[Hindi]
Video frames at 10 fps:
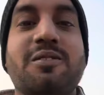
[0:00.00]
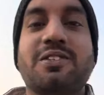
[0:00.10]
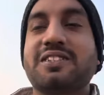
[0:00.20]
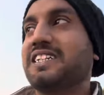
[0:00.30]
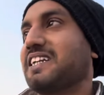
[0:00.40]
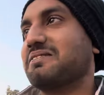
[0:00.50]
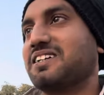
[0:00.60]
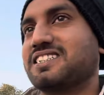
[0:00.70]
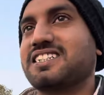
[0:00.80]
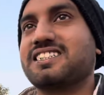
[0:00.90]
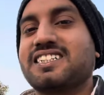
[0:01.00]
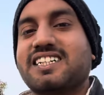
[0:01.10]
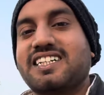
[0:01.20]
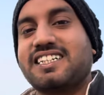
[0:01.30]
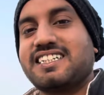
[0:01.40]
बहुत दिन के बाद छत चढ़े
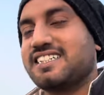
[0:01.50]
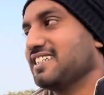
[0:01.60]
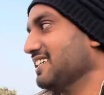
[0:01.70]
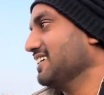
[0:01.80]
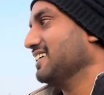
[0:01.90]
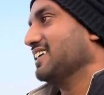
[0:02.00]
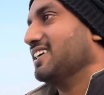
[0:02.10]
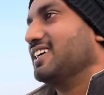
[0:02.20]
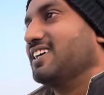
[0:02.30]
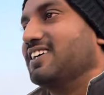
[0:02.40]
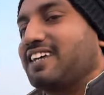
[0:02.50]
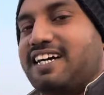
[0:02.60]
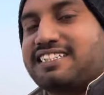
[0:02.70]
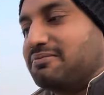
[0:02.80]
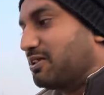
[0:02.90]
हैं और
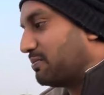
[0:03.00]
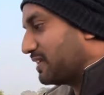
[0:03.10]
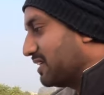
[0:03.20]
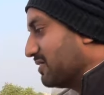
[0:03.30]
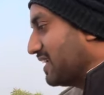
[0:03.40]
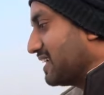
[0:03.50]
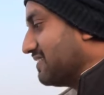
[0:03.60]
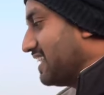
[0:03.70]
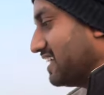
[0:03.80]
आज हम लोग पतंग उड़ाने वाले